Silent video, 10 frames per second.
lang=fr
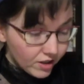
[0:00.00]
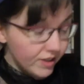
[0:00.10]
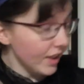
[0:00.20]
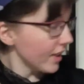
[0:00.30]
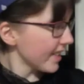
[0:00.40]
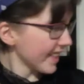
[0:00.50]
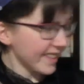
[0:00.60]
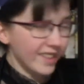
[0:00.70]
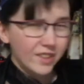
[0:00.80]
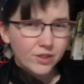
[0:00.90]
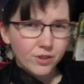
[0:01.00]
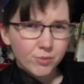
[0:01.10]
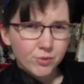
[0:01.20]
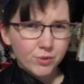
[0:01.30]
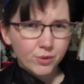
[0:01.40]
Il y a 5,
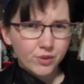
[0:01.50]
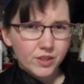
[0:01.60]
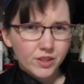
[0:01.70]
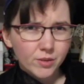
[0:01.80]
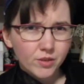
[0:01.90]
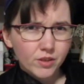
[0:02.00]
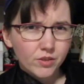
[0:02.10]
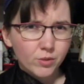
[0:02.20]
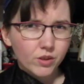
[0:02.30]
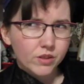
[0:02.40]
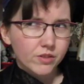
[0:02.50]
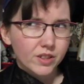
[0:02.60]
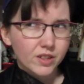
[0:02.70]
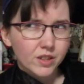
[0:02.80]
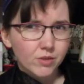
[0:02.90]
tomes de sortie, il doit y en
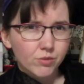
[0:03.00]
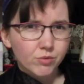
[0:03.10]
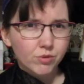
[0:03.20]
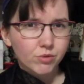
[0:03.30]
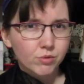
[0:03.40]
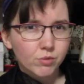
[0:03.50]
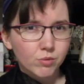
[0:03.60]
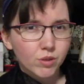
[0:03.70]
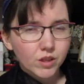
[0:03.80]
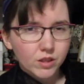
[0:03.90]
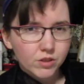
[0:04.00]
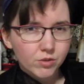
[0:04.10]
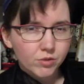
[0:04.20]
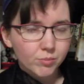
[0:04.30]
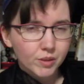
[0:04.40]
avoir 7 en tout je crois, je
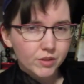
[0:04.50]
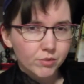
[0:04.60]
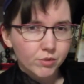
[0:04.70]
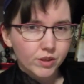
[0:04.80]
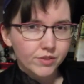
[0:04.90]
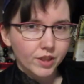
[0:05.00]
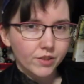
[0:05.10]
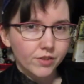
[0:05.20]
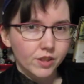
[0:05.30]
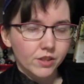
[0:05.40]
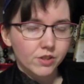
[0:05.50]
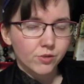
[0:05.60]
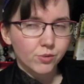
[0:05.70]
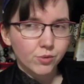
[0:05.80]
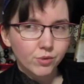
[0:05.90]
suis pas sûre à vérifier.
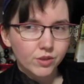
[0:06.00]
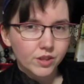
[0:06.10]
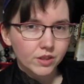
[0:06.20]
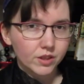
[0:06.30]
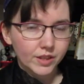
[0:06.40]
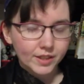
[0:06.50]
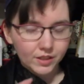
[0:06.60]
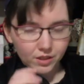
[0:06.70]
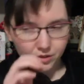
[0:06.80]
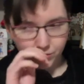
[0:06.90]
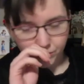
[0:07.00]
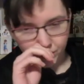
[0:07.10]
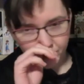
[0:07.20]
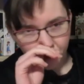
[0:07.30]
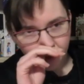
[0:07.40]
Sûr, s'il y en a 5 qui sont
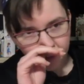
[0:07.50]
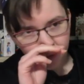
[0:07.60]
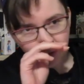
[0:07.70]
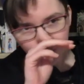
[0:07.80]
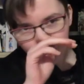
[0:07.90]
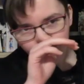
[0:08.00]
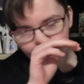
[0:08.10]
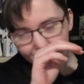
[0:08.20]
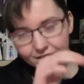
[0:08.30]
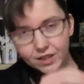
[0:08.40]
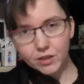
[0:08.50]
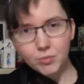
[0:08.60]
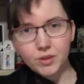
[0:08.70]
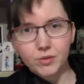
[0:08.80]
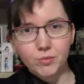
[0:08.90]
sortis, je pense que je ferai la saga,
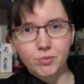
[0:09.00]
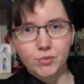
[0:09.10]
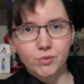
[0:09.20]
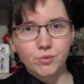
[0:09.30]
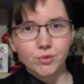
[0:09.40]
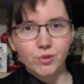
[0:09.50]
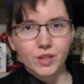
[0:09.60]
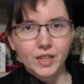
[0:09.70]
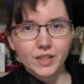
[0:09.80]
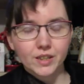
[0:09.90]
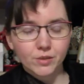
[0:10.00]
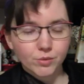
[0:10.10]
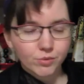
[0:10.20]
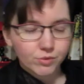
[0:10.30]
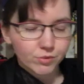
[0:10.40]
parce que pour le coup je suis très très
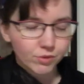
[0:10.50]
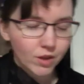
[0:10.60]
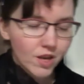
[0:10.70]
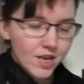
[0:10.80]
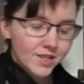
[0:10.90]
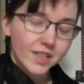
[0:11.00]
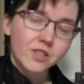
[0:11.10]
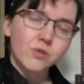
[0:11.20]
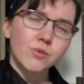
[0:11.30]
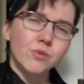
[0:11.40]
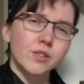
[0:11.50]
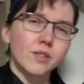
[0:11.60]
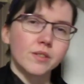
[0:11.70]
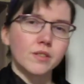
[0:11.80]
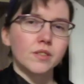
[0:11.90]
curieuse. Ça change aussi,
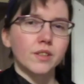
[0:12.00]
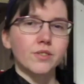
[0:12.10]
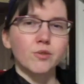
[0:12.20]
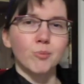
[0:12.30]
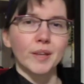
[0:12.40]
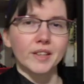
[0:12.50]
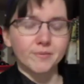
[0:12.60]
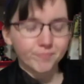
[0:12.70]
ça fait du bien.